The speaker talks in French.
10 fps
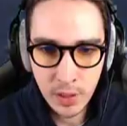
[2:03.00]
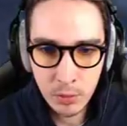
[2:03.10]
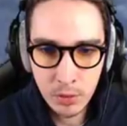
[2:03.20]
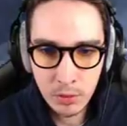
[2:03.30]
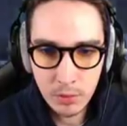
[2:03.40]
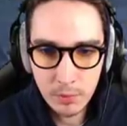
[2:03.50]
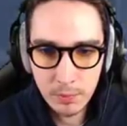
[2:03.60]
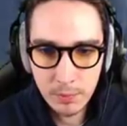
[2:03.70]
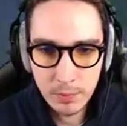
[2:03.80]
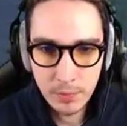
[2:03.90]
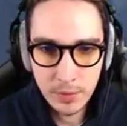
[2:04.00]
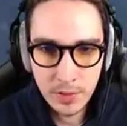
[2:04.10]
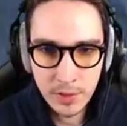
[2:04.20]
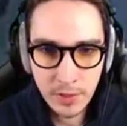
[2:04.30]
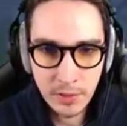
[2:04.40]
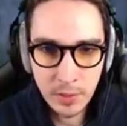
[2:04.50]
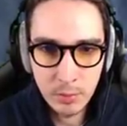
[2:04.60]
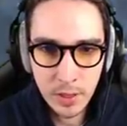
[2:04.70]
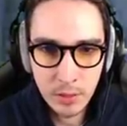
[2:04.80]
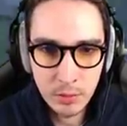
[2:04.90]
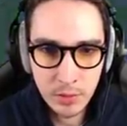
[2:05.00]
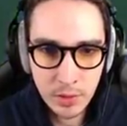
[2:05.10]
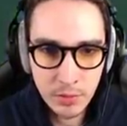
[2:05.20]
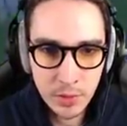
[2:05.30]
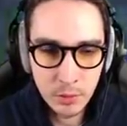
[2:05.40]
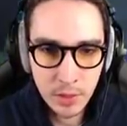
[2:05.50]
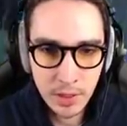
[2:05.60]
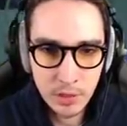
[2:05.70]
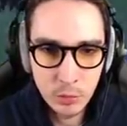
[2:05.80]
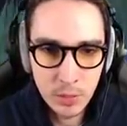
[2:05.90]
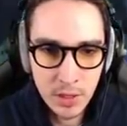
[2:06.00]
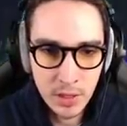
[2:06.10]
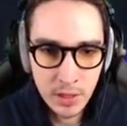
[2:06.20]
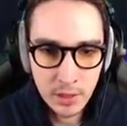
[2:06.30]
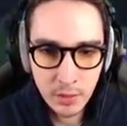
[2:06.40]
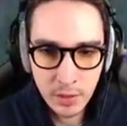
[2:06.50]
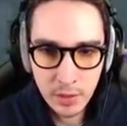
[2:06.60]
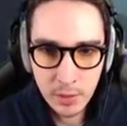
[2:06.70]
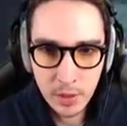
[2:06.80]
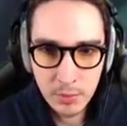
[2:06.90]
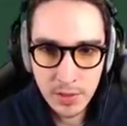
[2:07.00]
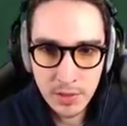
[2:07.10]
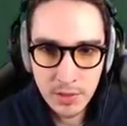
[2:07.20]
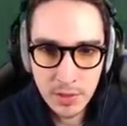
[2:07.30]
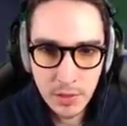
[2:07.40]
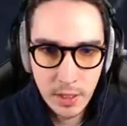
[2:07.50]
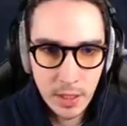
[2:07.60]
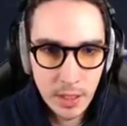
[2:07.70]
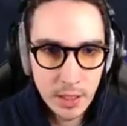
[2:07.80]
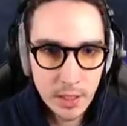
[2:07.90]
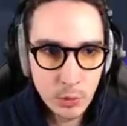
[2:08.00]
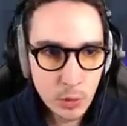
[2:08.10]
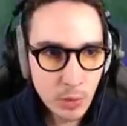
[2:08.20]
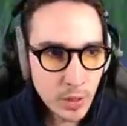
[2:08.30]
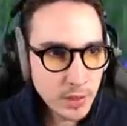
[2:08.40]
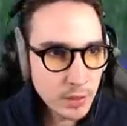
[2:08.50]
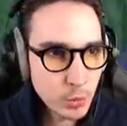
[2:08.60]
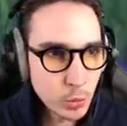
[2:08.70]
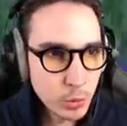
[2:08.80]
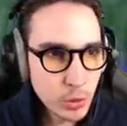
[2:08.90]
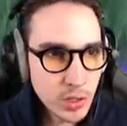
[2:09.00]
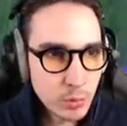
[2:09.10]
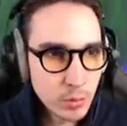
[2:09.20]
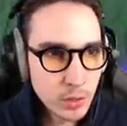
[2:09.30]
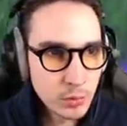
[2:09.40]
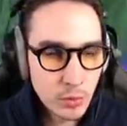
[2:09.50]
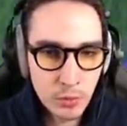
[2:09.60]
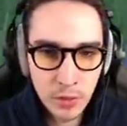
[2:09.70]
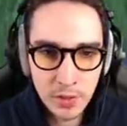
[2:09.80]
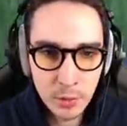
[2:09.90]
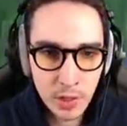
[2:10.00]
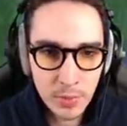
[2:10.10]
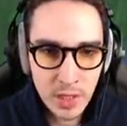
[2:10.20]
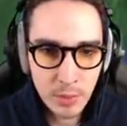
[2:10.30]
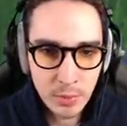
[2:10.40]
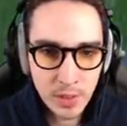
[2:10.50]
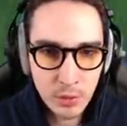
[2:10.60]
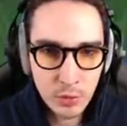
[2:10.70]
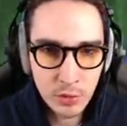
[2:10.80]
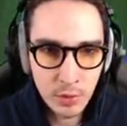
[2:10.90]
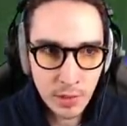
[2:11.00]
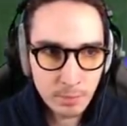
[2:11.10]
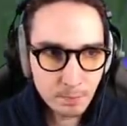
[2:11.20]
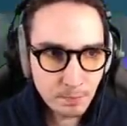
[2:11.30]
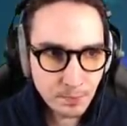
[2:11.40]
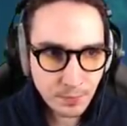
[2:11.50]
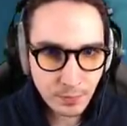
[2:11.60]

du fer blanc, c'est très sympa, on vérifie qu'on n'a rien oublié, il y en a un, petit ici, et du coup on va partir sur le prochain point, vous le voyez sur la minimap qui est juste là.